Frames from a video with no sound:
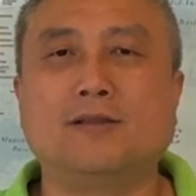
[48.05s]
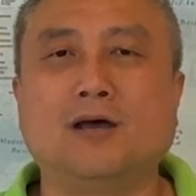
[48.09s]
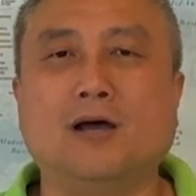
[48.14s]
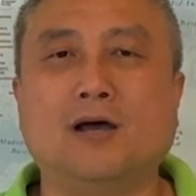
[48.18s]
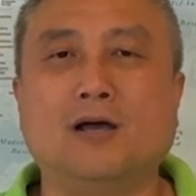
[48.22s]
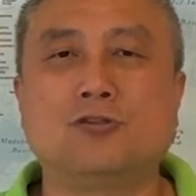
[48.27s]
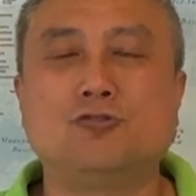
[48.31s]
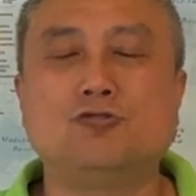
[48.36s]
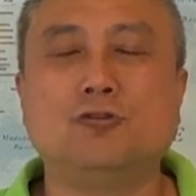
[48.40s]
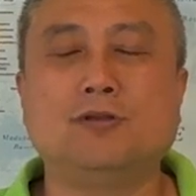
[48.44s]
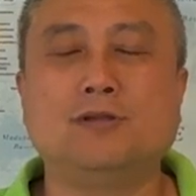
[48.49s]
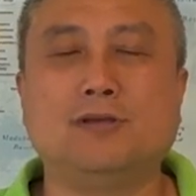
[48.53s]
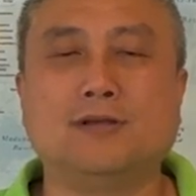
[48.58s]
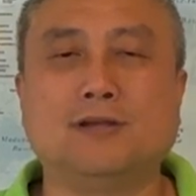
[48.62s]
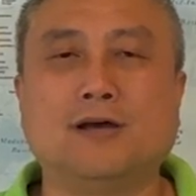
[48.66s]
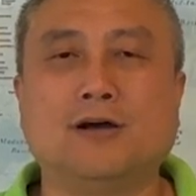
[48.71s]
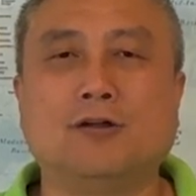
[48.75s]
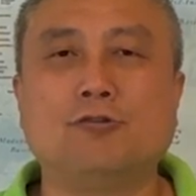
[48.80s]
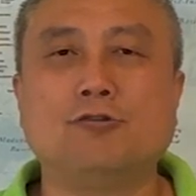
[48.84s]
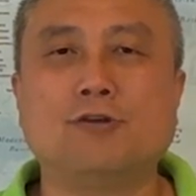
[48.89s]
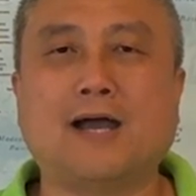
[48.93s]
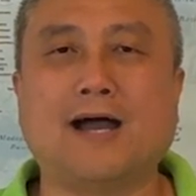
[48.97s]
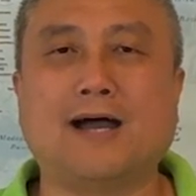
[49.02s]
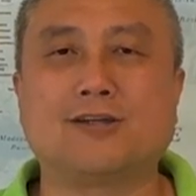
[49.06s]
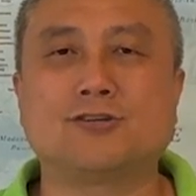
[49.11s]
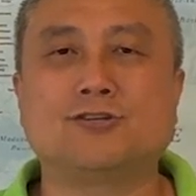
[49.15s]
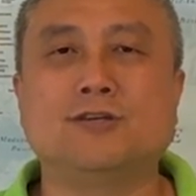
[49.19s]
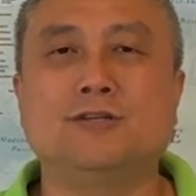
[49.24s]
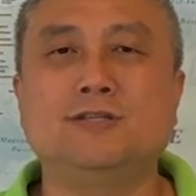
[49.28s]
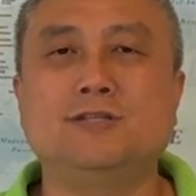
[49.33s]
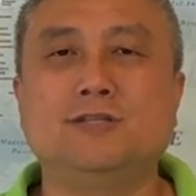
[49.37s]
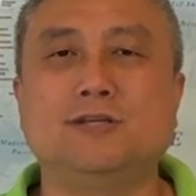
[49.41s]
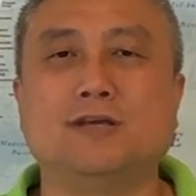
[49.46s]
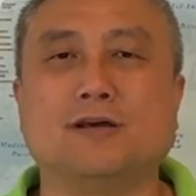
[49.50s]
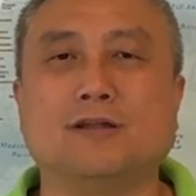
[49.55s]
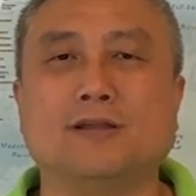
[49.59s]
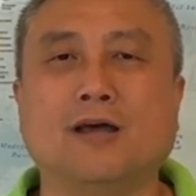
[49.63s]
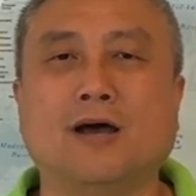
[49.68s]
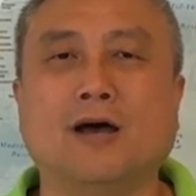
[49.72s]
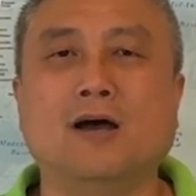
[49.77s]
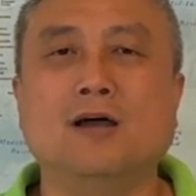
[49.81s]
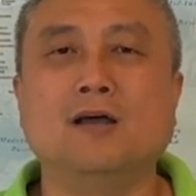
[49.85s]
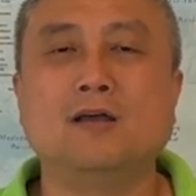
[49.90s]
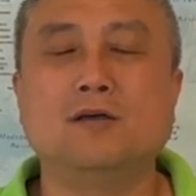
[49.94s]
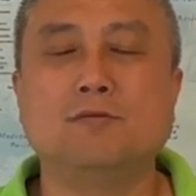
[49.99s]
那具体到绿卡申请
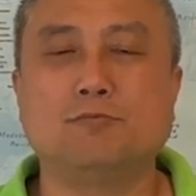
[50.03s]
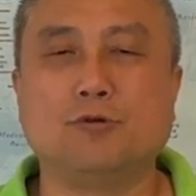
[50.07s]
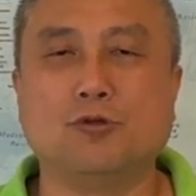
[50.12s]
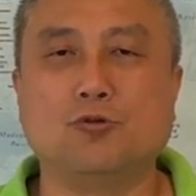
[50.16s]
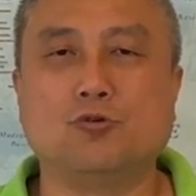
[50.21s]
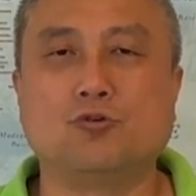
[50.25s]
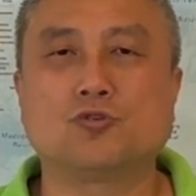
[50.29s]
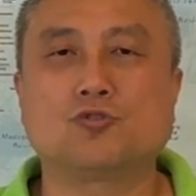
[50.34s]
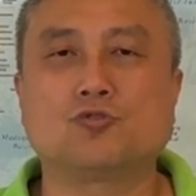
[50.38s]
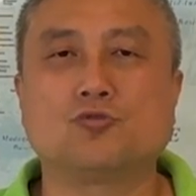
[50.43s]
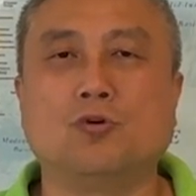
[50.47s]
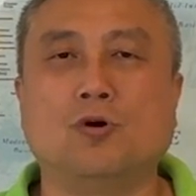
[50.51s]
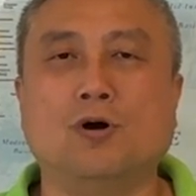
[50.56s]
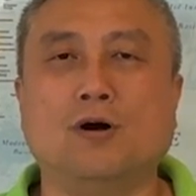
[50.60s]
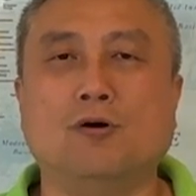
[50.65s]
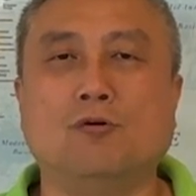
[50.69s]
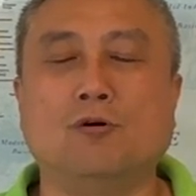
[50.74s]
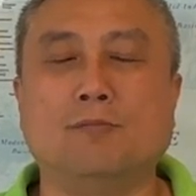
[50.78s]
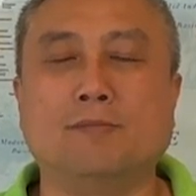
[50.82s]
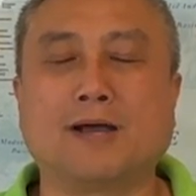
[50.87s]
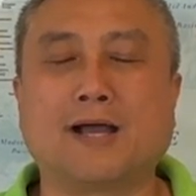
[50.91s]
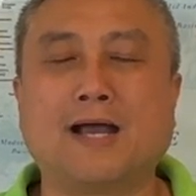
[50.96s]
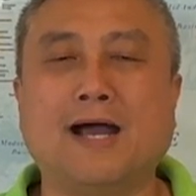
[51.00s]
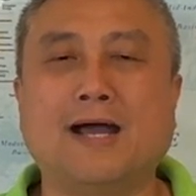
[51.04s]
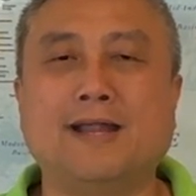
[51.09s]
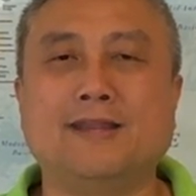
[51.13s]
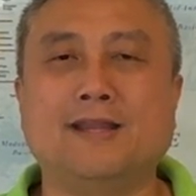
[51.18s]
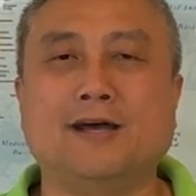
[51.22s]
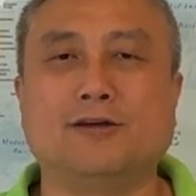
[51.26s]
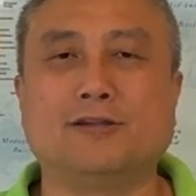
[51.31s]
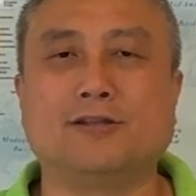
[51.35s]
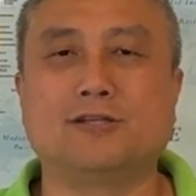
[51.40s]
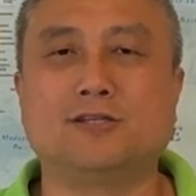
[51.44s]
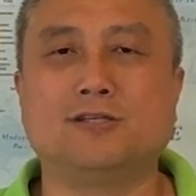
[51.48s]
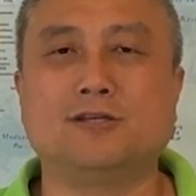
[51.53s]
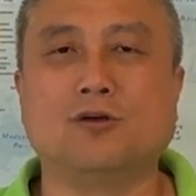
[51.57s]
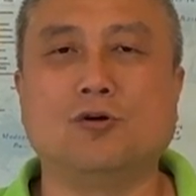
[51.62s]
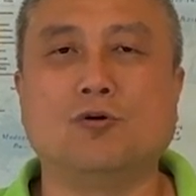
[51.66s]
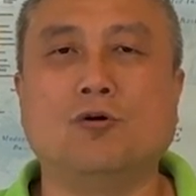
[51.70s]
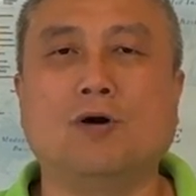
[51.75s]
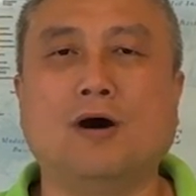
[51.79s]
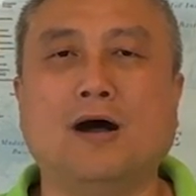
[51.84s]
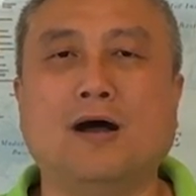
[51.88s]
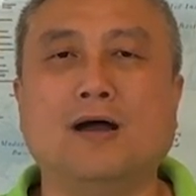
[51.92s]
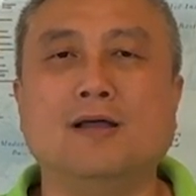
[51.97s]
呢，比如说我们看到的情
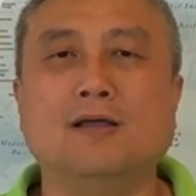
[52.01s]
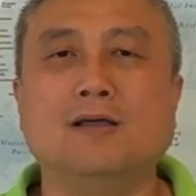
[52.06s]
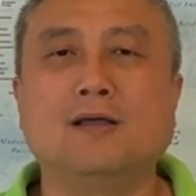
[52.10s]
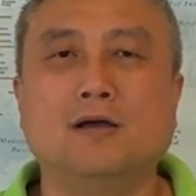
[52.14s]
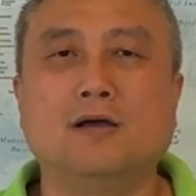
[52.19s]
况，